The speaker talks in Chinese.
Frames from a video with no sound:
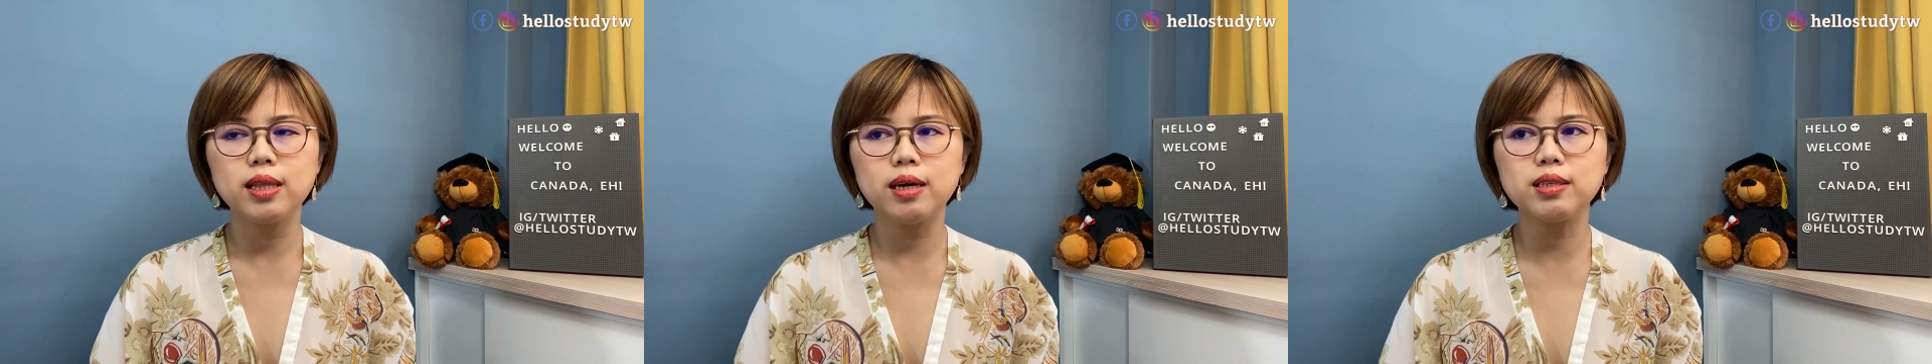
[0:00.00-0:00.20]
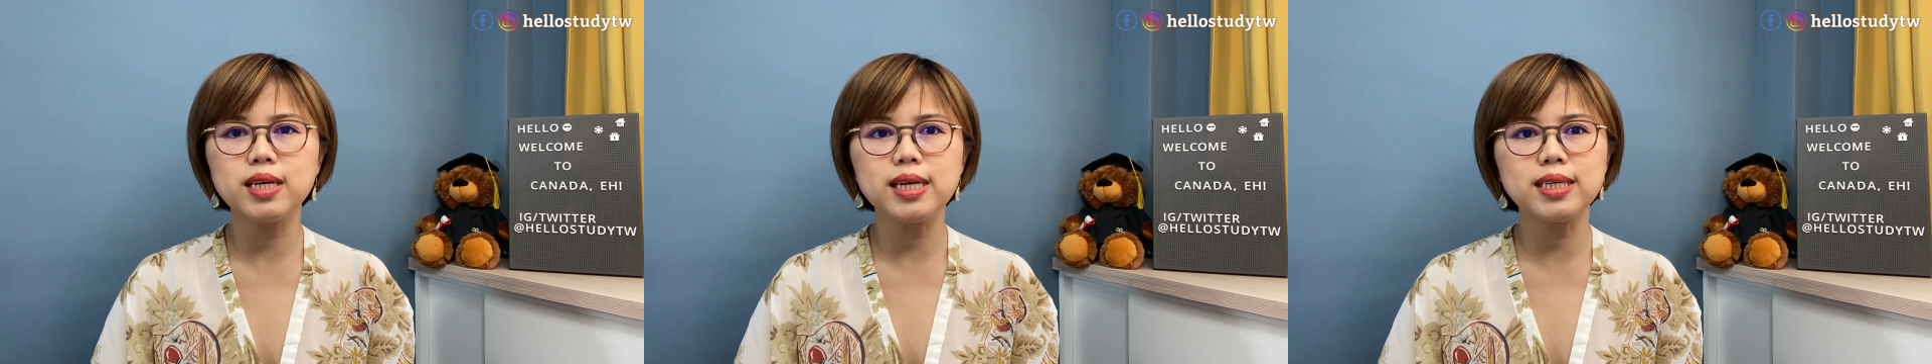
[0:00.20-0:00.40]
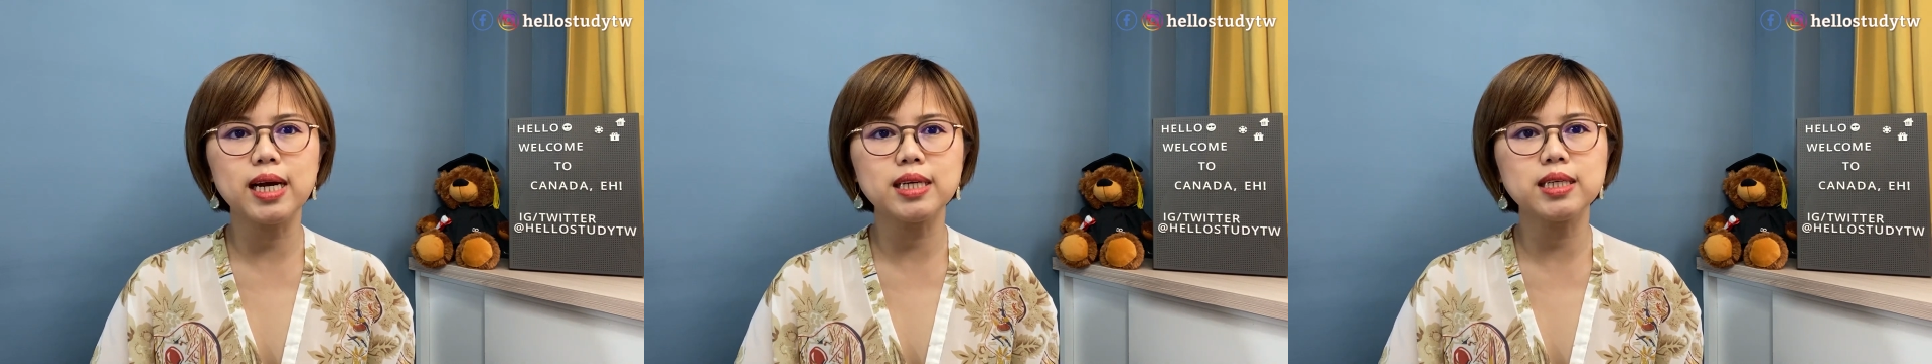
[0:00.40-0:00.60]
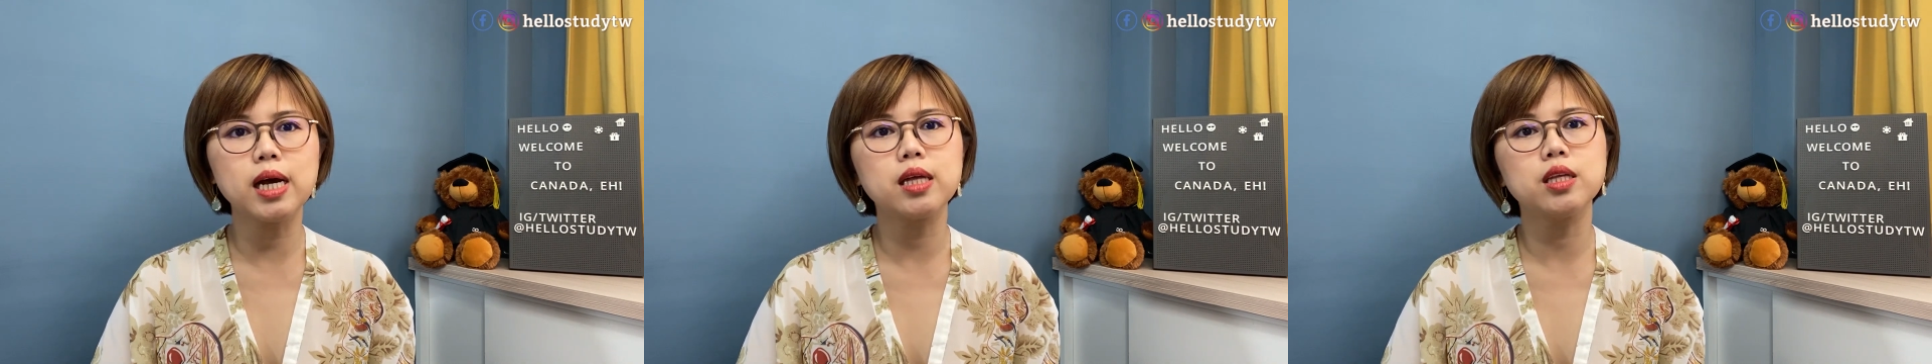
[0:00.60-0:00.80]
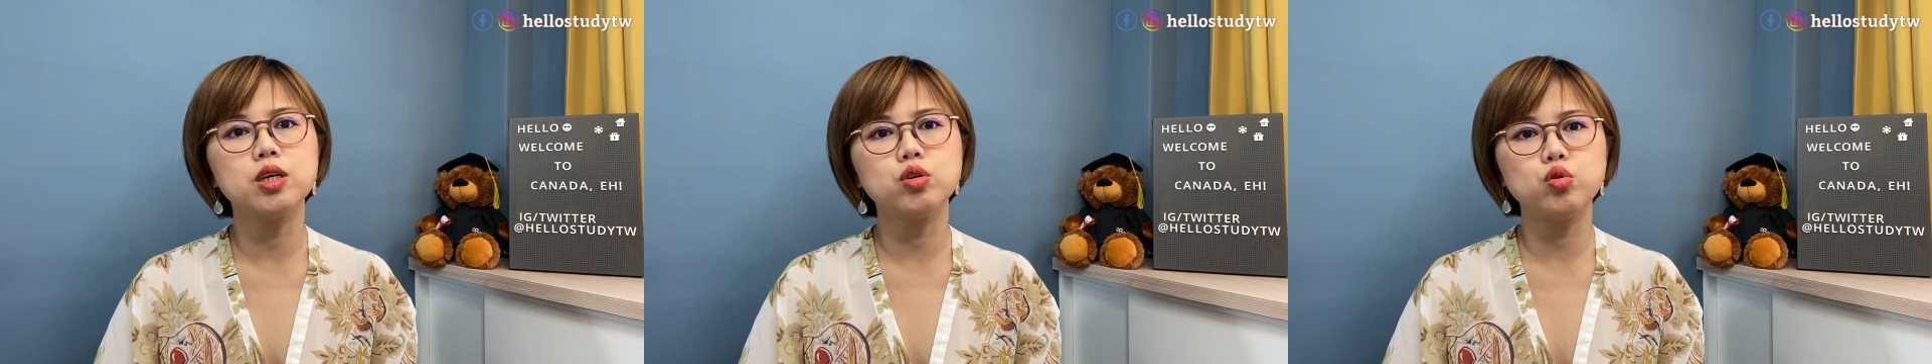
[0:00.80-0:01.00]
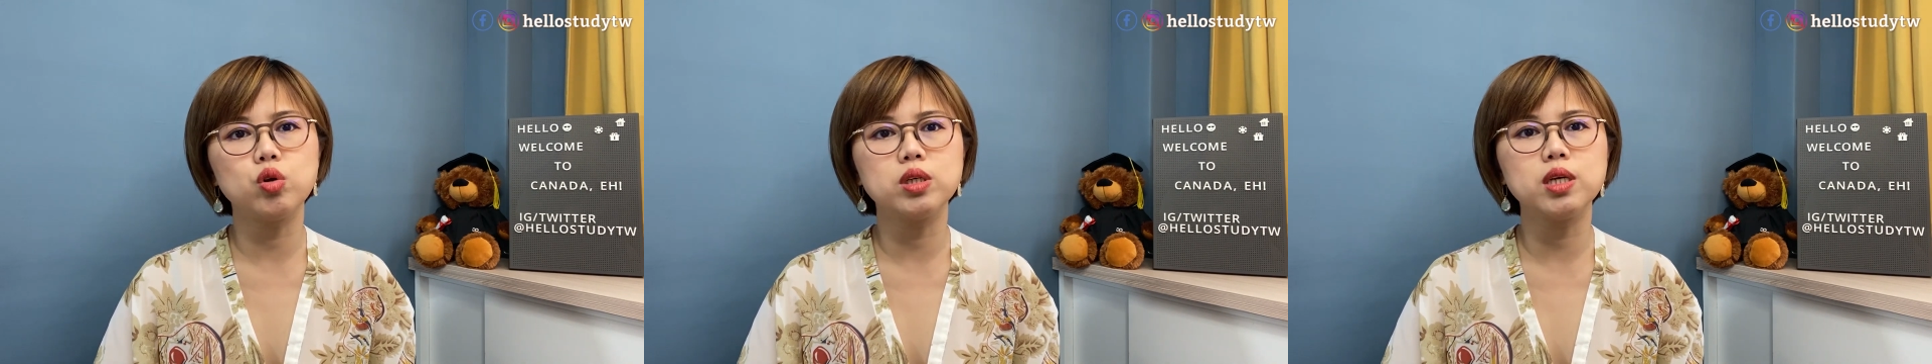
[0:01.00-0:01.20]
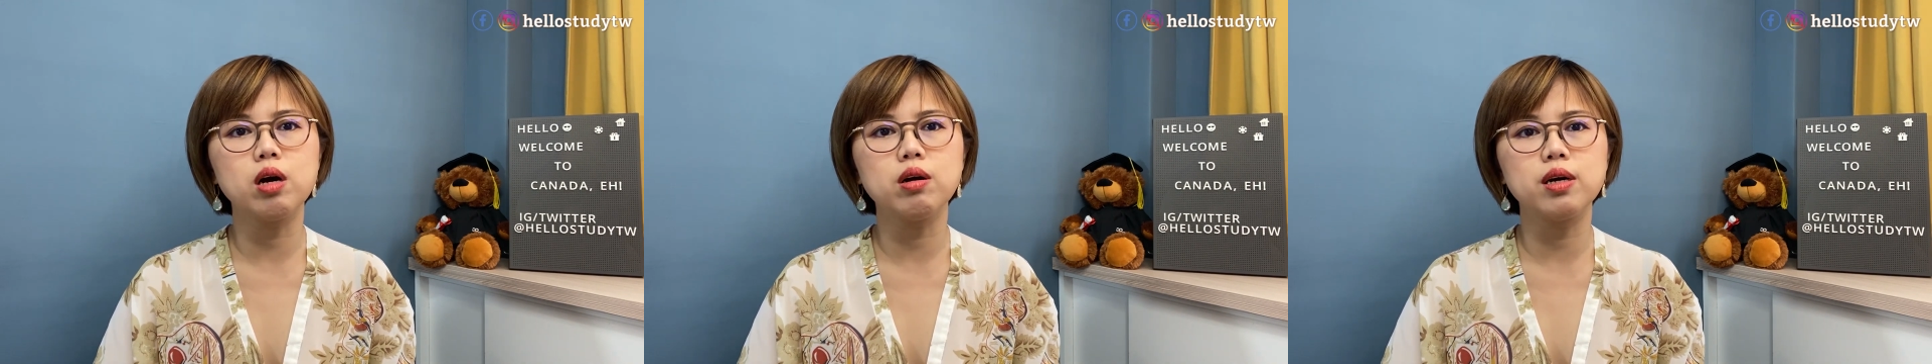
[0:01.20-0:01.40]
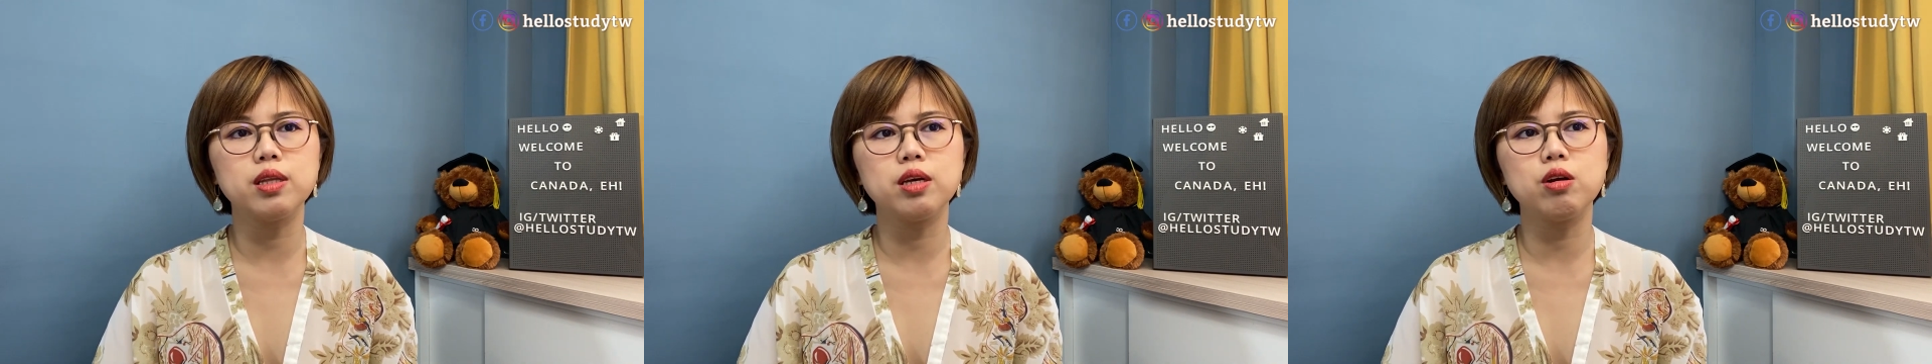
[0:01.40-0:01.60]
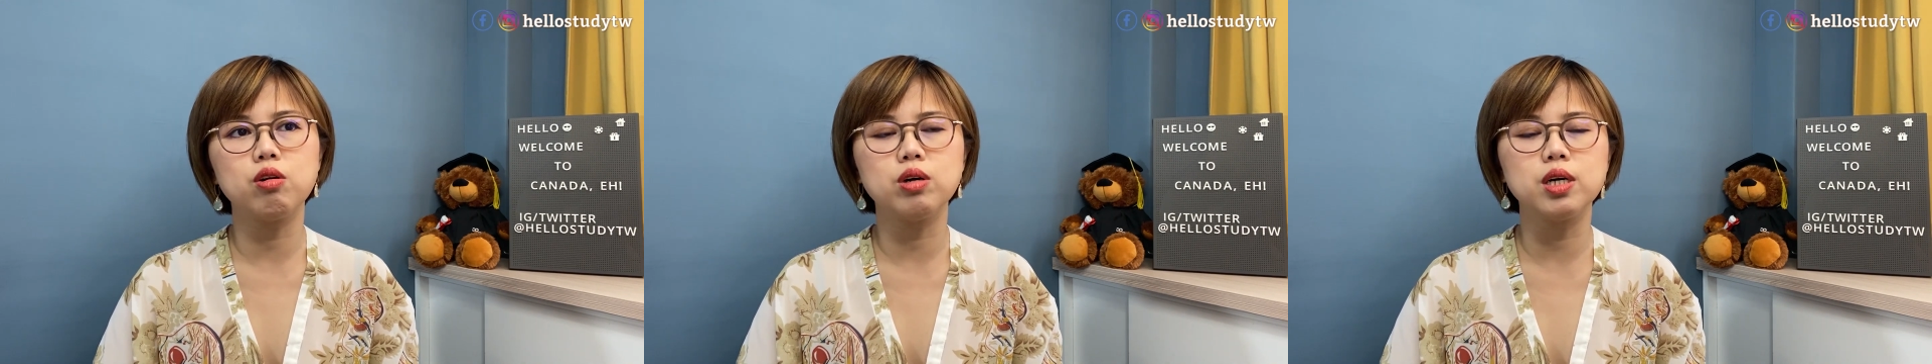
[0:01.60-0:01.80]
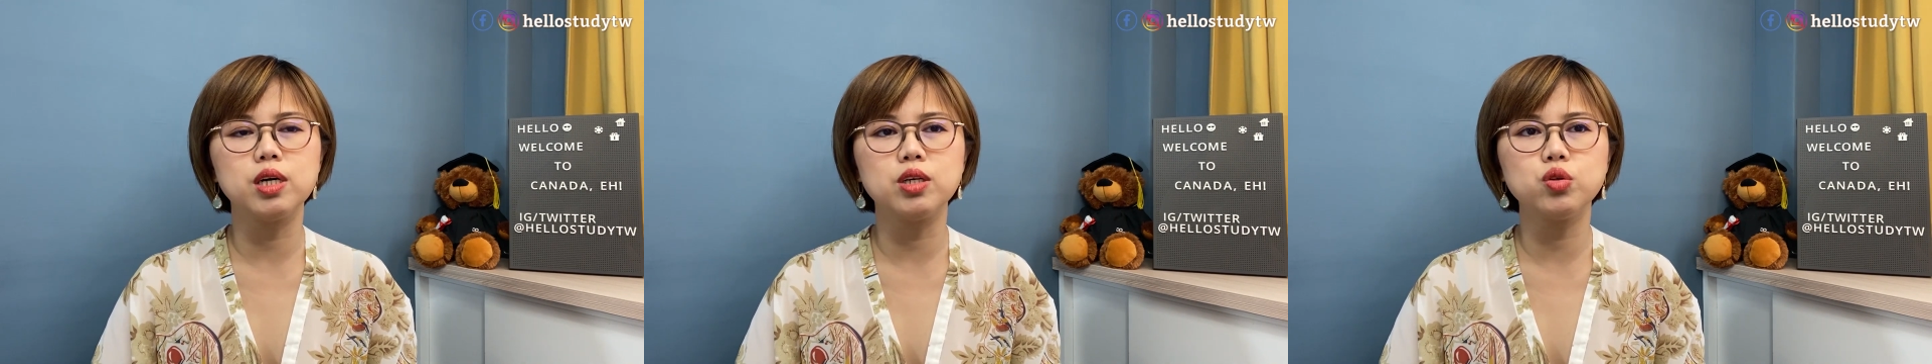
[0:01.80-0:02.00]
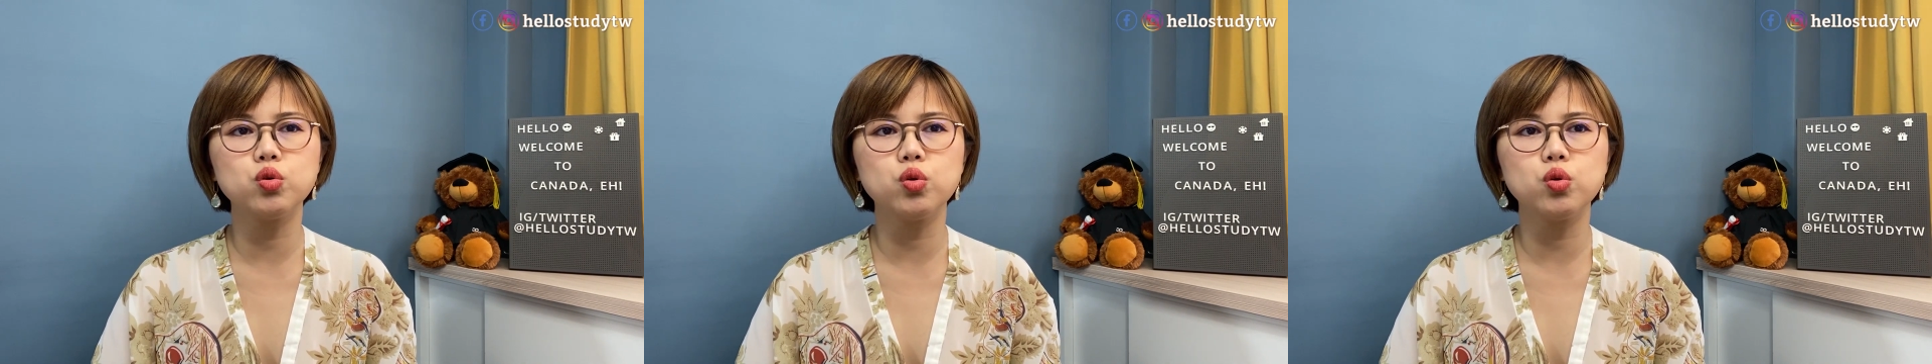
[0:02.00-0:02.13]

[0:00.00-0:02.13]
然后再加上呢，学校可能有合